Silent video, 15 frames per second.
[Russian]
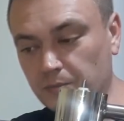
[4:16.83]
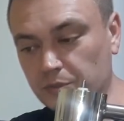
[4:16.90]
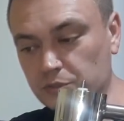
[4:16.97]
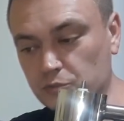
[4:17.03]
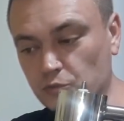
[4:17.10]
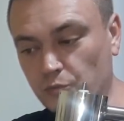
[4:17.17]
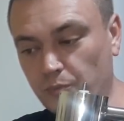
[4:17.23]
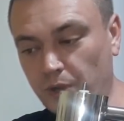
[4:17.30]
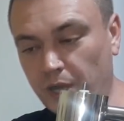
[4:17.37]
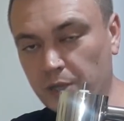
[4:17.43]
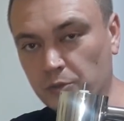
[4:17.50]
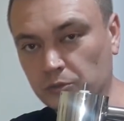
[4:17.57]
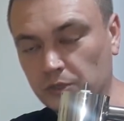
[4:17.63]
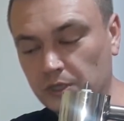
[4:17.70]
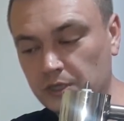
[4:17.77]

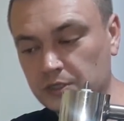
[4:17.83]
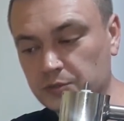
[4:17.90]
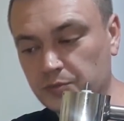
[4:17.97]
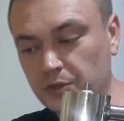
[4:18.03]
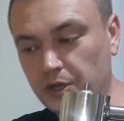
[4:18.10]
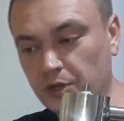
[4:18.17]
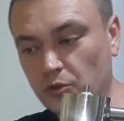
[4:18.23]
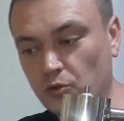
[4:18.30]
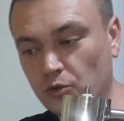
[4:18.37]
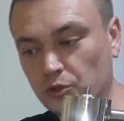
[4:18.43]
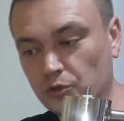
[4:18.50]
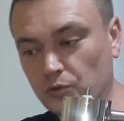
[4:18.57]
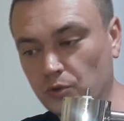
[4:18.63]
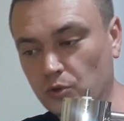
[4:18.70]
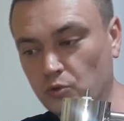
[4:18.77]
поступают из
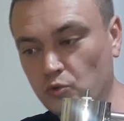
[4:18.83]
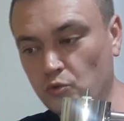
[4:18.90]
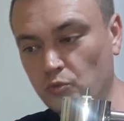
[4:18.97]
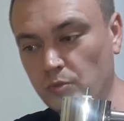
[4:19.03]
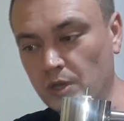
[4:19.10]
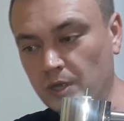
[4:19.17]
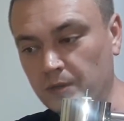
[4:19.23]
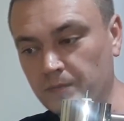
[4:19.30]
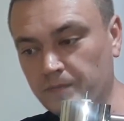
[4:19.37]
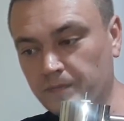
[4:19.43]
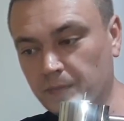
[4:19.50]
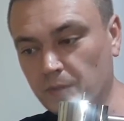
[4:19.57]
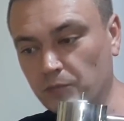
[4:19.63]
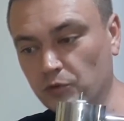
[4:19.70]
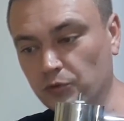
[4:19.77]
перегонного куба,
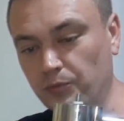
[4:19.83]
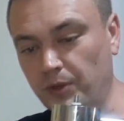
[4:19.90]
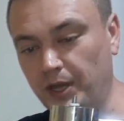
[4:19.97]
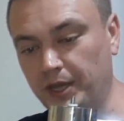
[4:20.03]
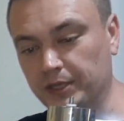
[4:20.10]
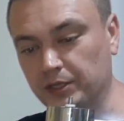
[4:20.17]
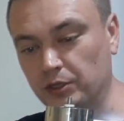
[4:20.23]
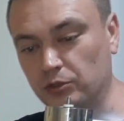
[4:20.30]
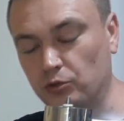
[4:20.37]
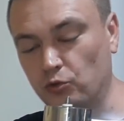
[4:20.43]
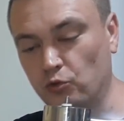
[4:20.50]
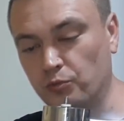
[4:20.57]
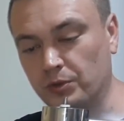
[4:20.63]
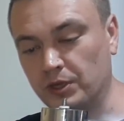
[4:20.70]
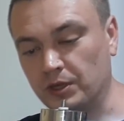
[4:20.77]
вот по этой
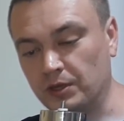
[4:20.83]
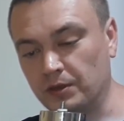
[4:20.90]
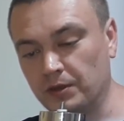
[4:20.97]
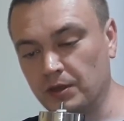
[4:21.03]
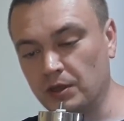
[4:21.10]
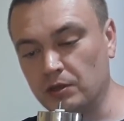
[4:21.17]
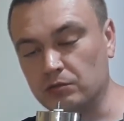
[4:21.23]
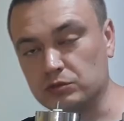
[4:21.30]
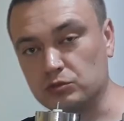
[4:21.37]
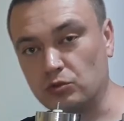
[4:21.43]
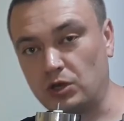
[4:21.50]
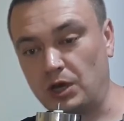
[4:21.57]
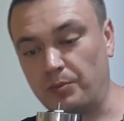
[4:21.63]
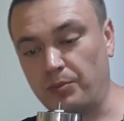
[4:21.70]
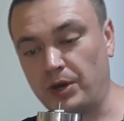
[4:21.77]
трубке,
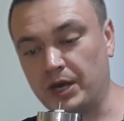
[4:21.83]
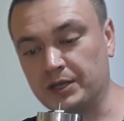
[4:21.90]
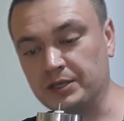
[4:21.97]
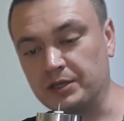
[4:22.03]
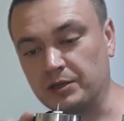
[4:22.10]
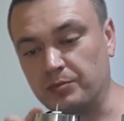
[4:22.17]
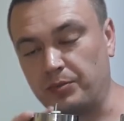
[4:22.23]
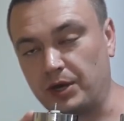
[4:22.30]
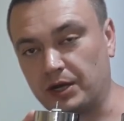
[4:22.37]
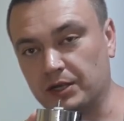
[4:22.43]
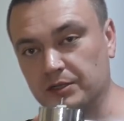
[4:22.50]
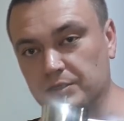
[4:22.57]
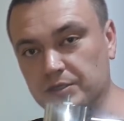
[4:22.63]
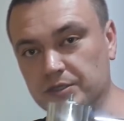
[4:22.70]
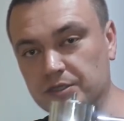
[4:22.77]
сухопарник,
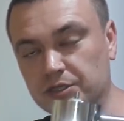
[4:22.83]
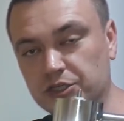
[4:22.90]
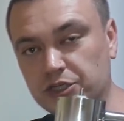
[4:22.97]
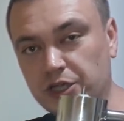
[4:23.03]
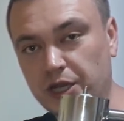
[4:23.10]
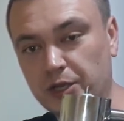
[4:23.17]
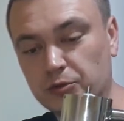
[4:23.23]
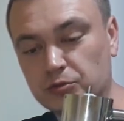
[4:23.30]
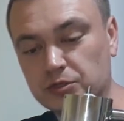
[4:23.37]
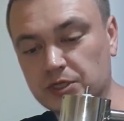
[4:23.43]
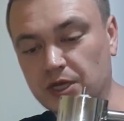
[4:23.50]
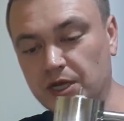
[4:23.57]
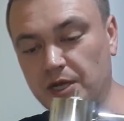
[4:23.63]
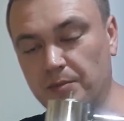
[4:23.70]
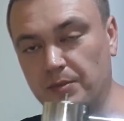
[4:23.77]
пары
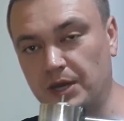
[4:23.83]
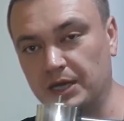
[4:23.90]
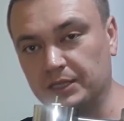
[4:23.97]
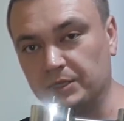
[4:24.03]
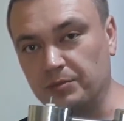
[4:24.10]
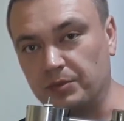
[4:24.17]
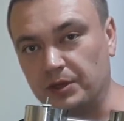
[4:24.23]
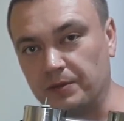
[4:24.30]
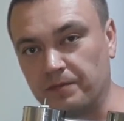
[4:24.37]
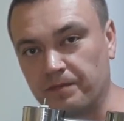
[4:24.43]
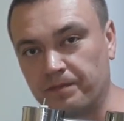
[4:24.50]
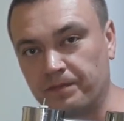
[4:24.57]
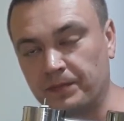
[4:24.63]
насыщаются ароматами